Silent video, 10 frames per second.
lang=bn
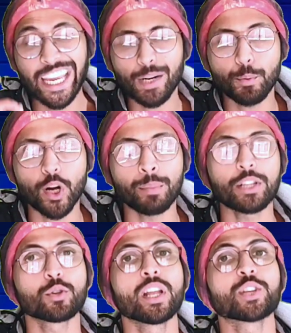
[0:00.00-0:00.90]
এরপর
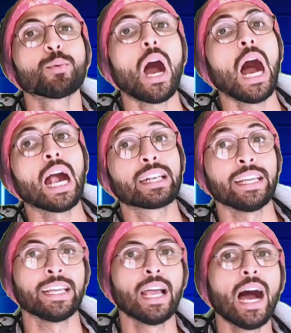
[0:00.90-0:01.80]
আমরা চলে আসবো
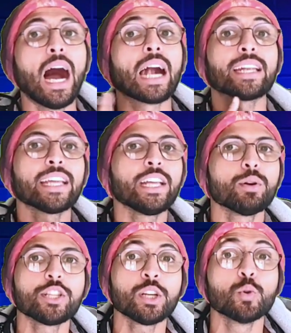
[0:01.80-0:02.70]
আটে আটে কি
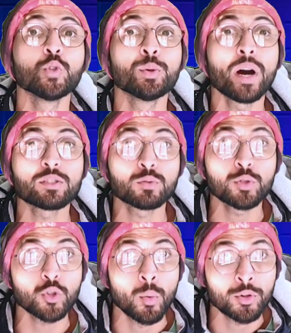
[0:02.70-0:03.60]
রয়েছে উদ্বাস্তু
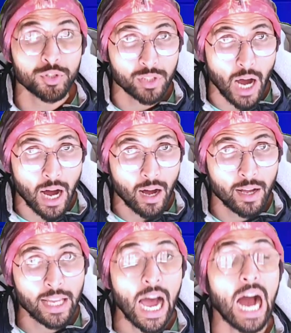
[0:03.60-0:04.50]
সমস্যা
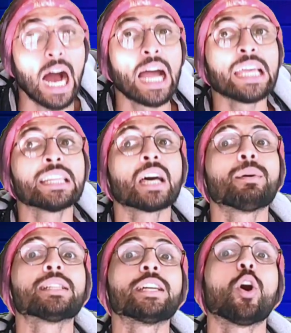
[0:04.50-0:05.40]

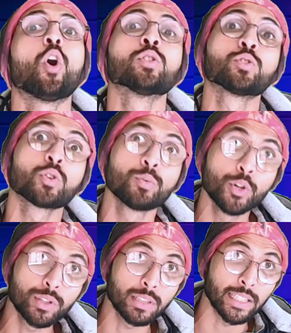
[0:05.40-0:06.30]
হায়দ্রাবাদের
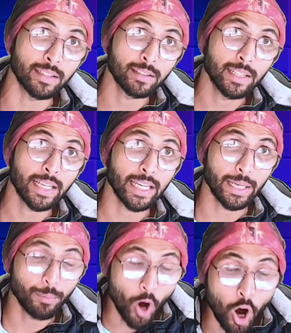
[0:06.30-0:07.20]
অন্তর্ভুক্তি
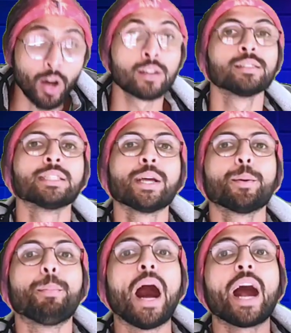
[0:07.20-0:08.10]
এবং
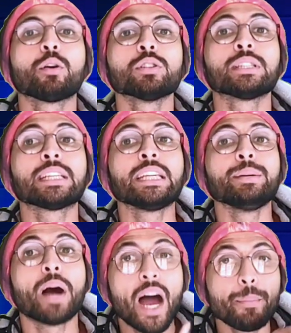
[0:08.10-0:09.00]
ভারত
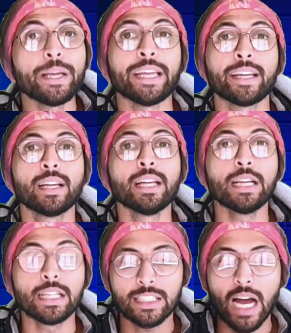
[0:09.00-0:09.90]
কিভাবে
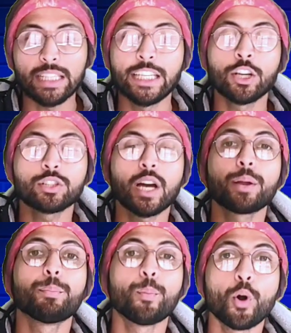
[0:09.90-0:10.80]

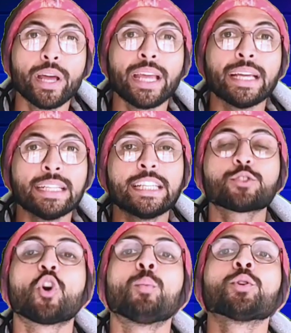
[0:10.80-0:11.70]
স্বাধীনতার পরে যে
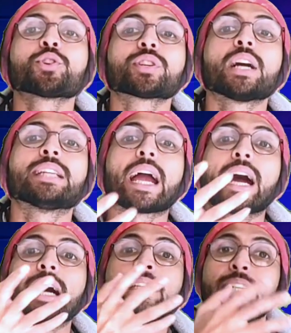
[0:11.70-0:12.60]
সমস্যা
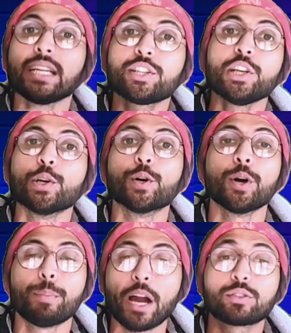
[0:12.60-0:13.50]
দেখা দিয়েছিল
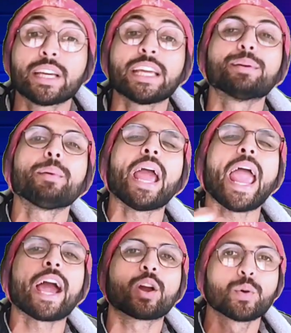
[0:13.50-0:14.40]
ভারতকে কিভাবে
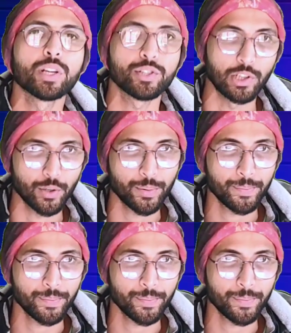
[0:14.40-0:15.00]
এক করেছিল